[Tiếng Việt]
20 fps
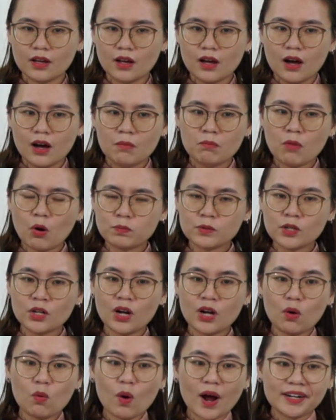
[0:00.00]
một người
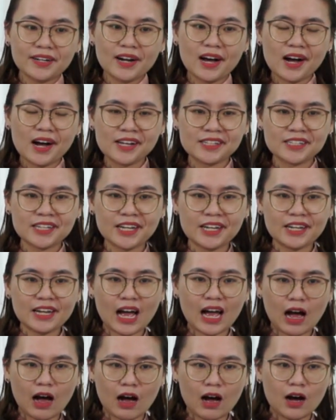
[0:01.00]
ở ngoài đời khi
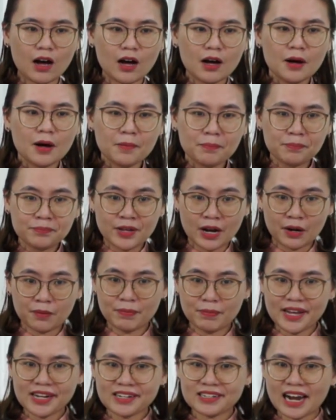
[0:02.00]
họ nhận
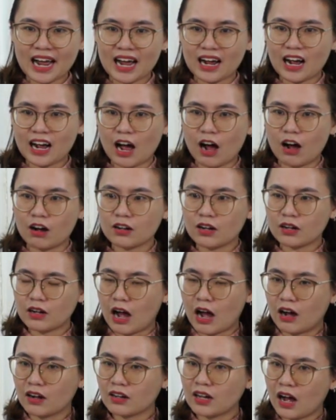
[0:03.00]
biết rằng họ
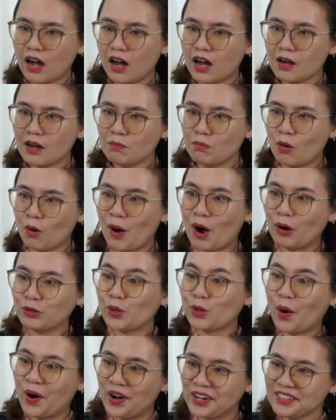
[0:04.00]
họ có một hậu
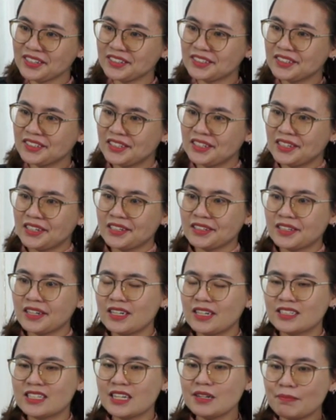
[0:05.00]
thuẫn
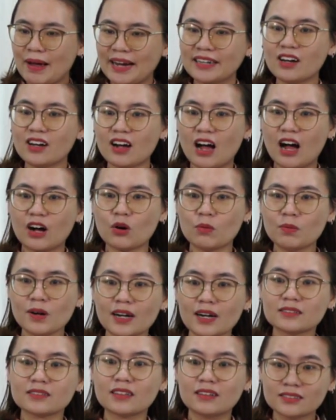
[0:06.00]
thì chính bản thân họ cũng rất
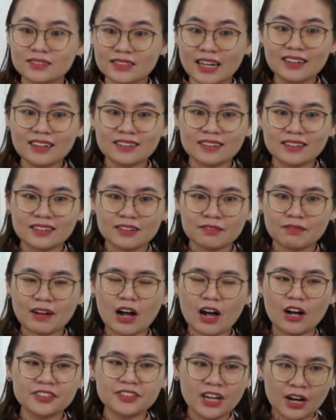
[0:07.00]
là tự tin và
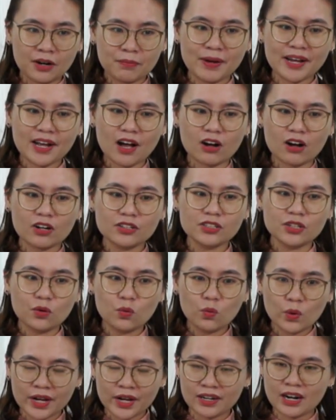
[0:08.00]
họ nhận biết họ có
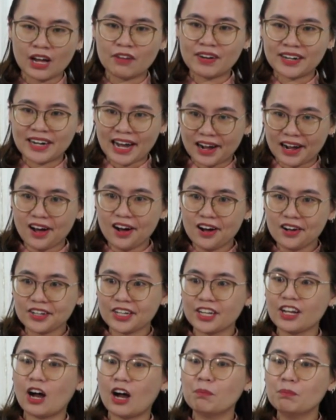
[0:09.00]
những quyền lợi và đặc ân
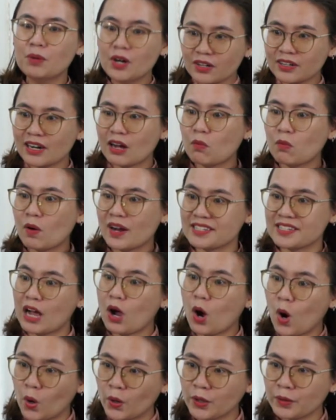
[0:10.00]
khi họ bước ra ngoài xã
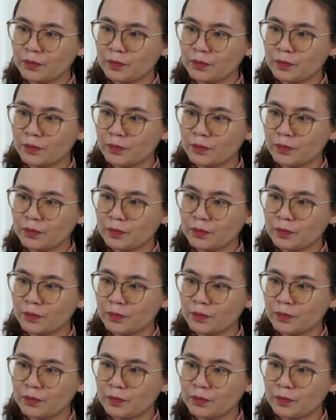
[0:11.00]
hội